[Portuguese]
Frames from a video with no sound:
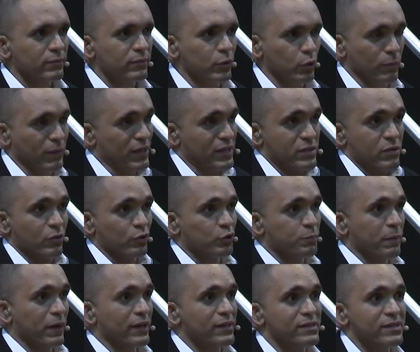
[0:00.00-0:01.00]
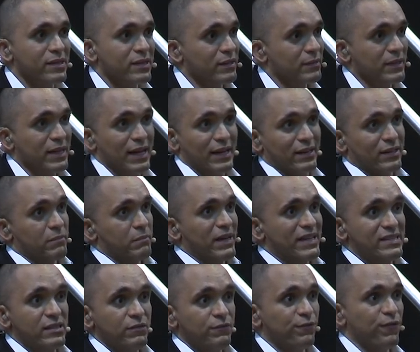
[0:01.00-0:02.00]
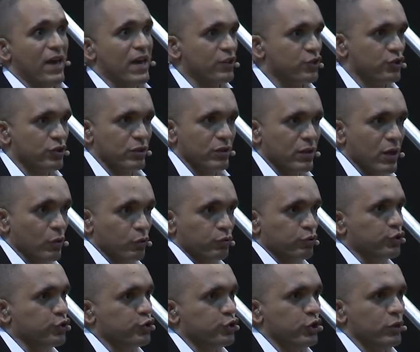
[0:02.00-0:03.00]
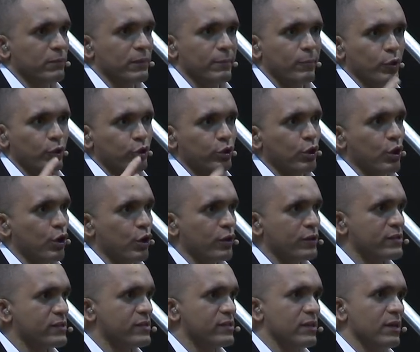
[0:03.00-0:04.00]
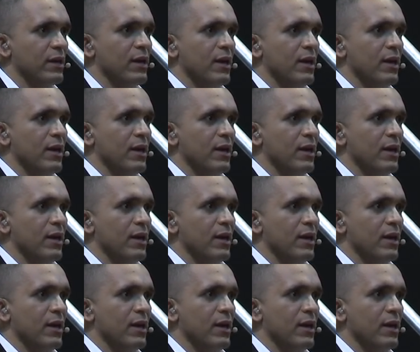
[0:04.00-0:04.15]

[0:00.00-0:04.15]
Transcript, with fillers: e o Brasil é um dos países que, cara, que mais investe em autoestima, botox,